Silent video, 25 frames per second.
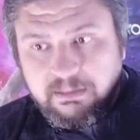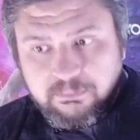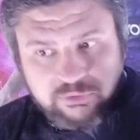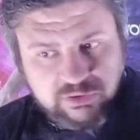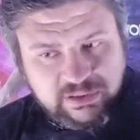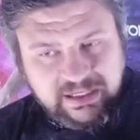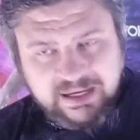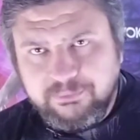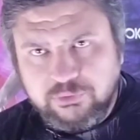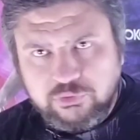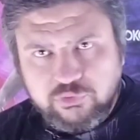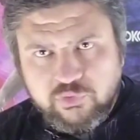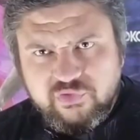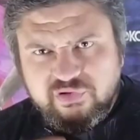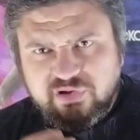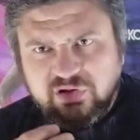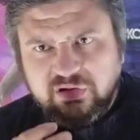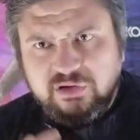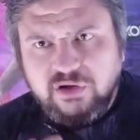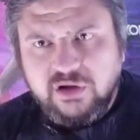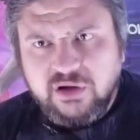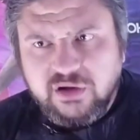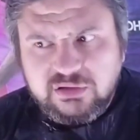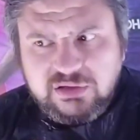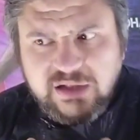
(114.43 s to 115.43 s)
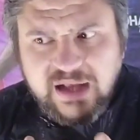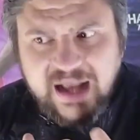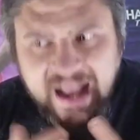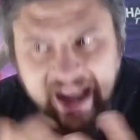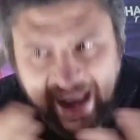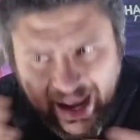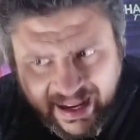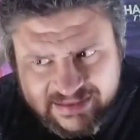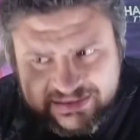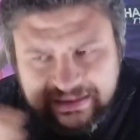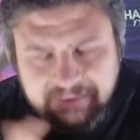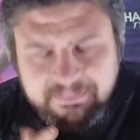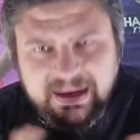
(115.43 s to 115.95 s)
المنتخب التونسي النهارده
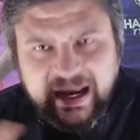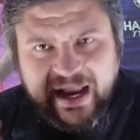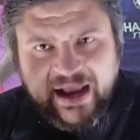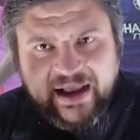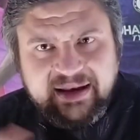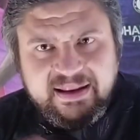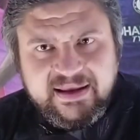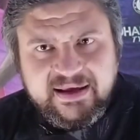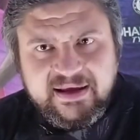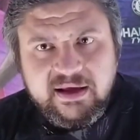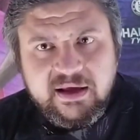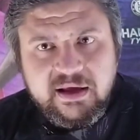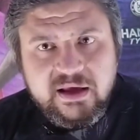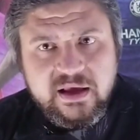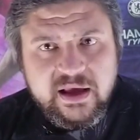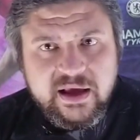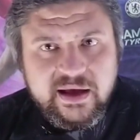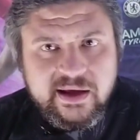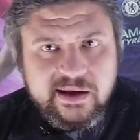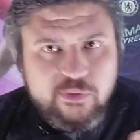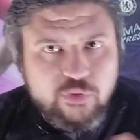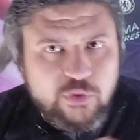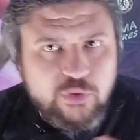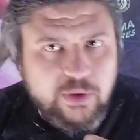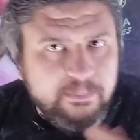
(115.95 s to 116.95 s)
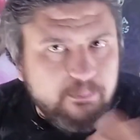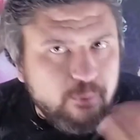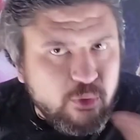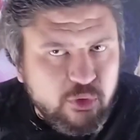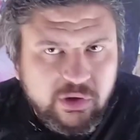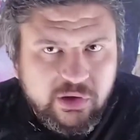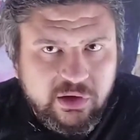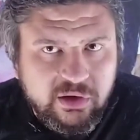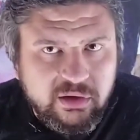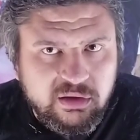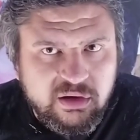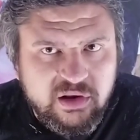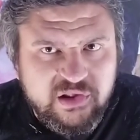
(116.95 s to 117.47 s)
عتبي عليه انه كان
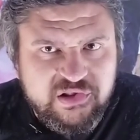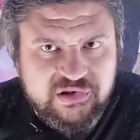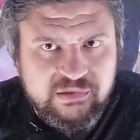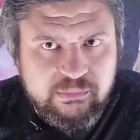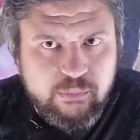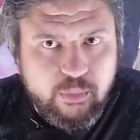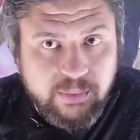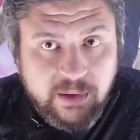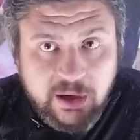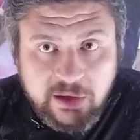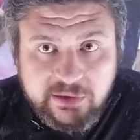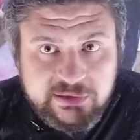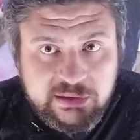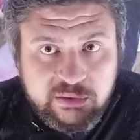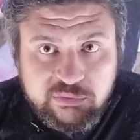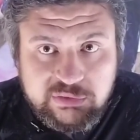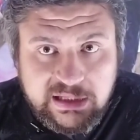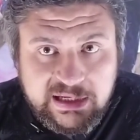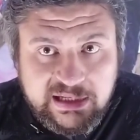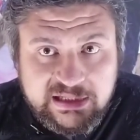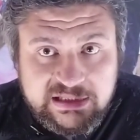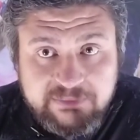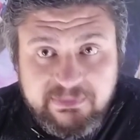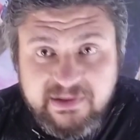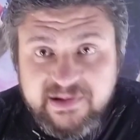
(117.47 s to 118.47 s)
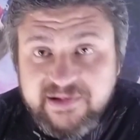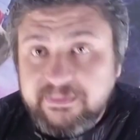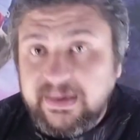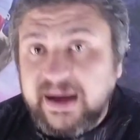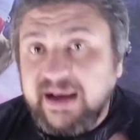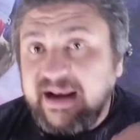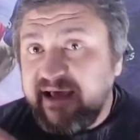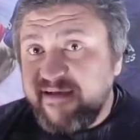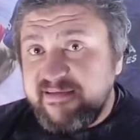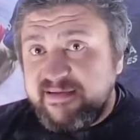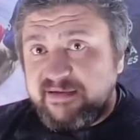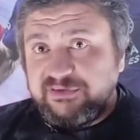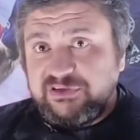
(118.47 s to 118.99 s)
ممكن يخلص المباراه 2 و3 بس
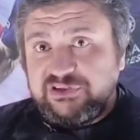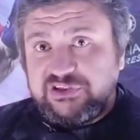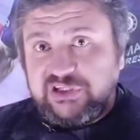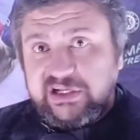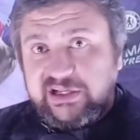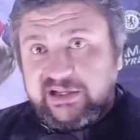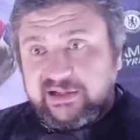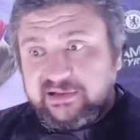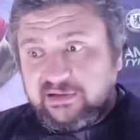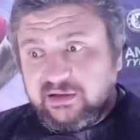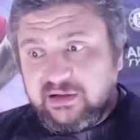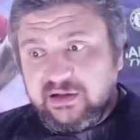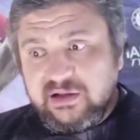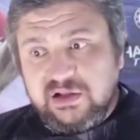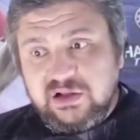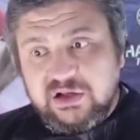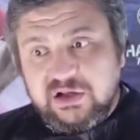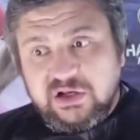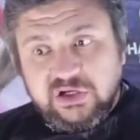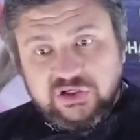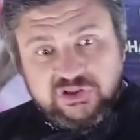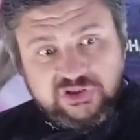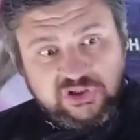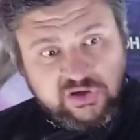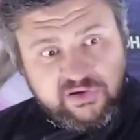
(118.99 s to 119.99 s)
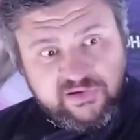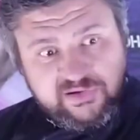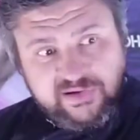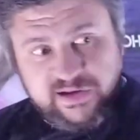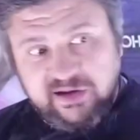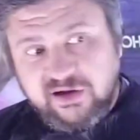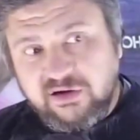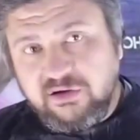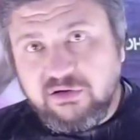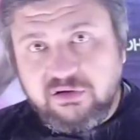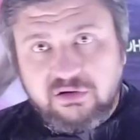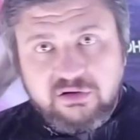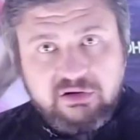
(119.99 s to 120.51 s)
مع الاسف الشديد
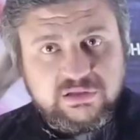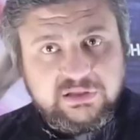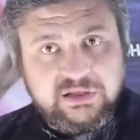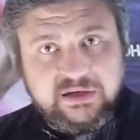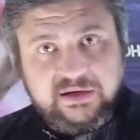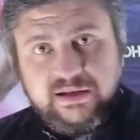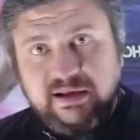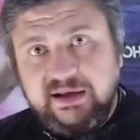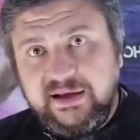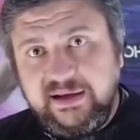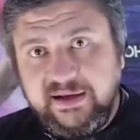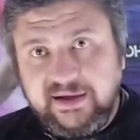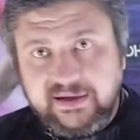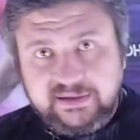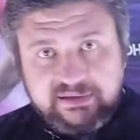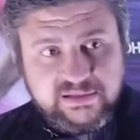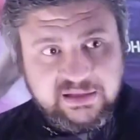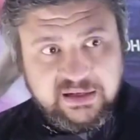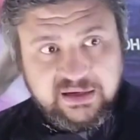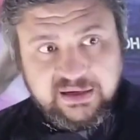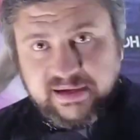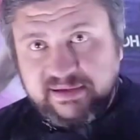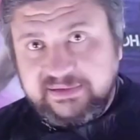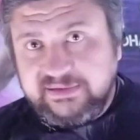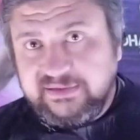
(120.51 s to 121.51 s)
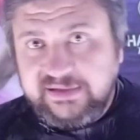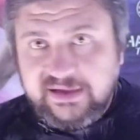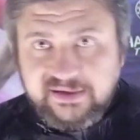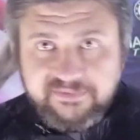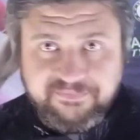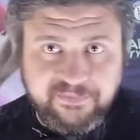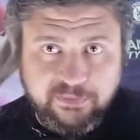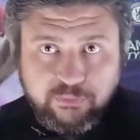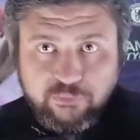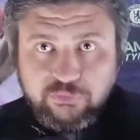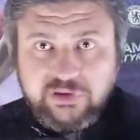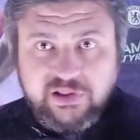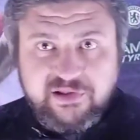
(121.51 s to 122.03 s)
الشخصيه قررت ان هي ترجع تدافع